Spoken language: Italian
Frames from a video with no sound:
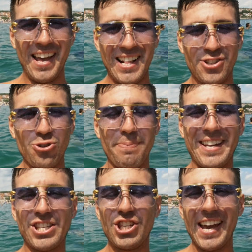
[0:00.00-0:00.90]
il
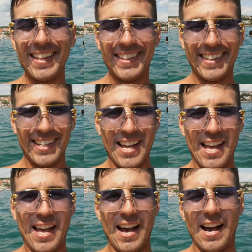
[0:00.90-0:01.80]
super
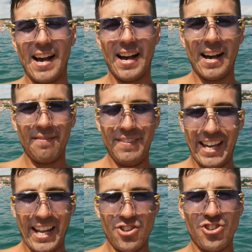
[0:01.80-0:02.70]
jet a
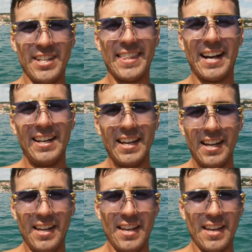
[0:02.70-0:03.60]
Viareggio in Italia
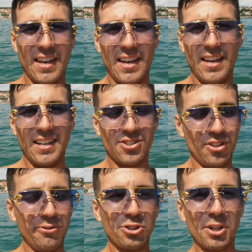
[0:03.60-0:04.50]
e
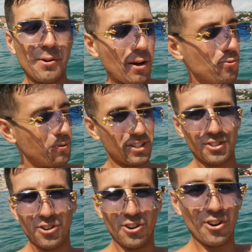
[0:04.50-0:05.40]
sono venuto qua con
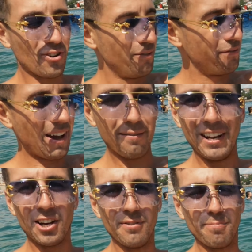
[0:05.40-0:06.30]
questo
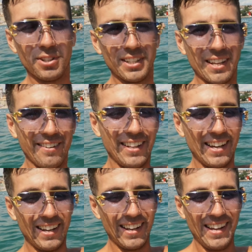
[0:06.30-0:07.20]
gonfiabile come potete
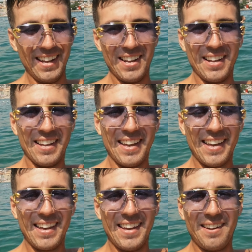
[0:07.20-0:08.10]
vedere.
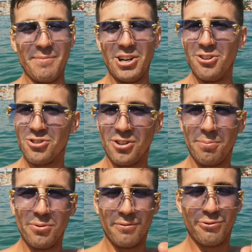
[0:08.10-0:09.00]
E almeno non
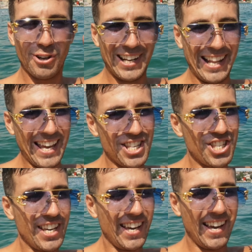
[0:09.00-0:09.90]
sono più un
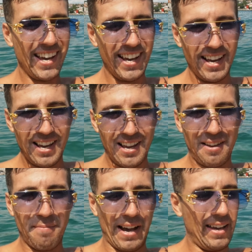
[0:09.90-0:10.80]
fuorilegge
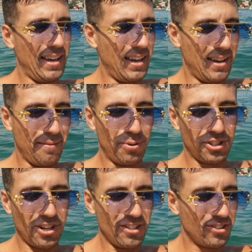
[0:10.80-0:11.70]
ma eh,
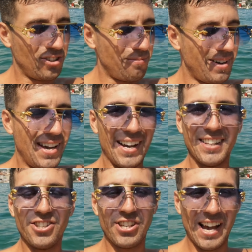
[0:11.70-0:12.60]
potrò insomma
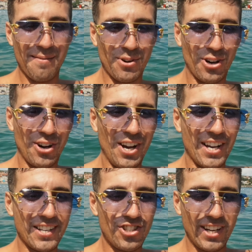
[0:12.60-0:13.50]
diciamo
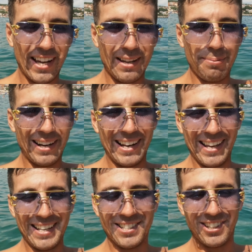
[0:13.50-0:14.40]
girare per
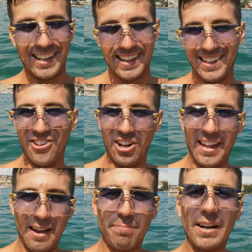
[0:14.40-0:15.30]
le isole no
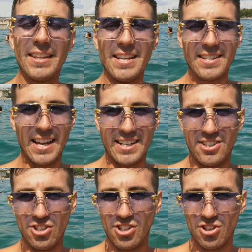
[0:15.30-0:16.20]
dai a parte gli
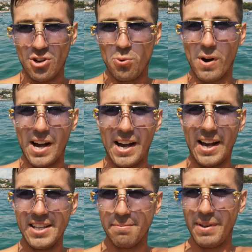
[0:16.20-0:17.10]
scherzi oggi sono
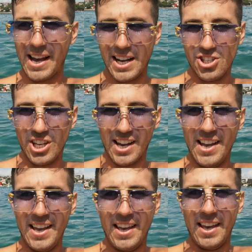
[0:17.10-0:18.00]
qua in spiaggia
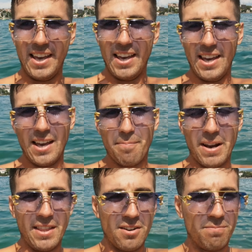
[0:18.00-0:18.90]
eh, a
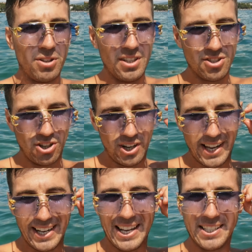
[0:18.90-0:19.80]
prendere un po' di
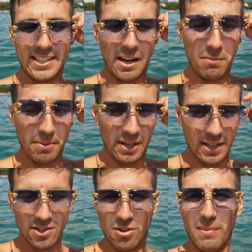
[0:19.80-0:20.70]
sole, a rilassarmi
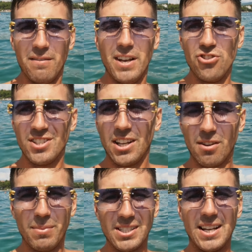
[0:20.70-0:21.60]
perché insomma il viaggio è
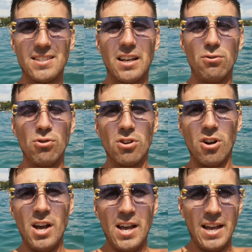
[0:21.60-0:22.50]
stato abbastanza
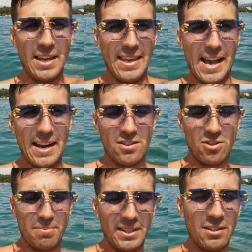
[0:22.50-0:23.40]
lungo ieri,
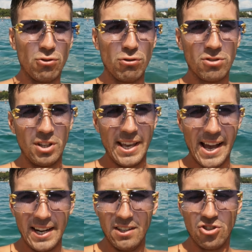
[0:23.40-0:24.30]
sono partito giusto
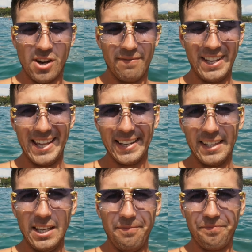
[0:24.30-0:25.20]
ieri, cioè
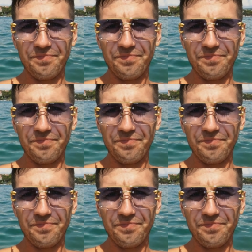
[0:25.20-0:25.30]
venerdì